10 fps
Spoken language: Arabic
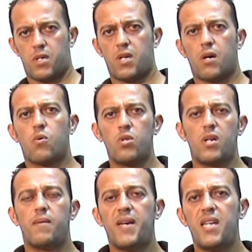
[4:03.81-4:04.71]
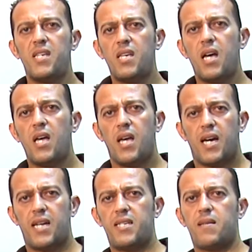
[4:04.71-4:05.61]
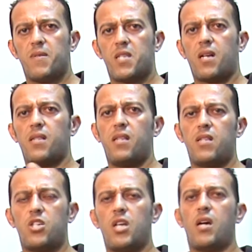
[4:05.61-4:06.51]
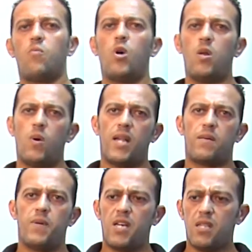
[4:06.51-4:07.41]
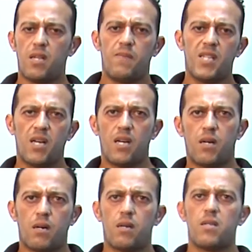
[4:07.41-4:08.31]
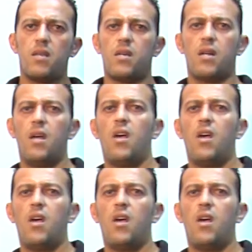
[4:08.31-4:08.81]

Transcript: كقدرة مالية أنا لسه ما استردتش الأموال ولا ربحت المدى القصير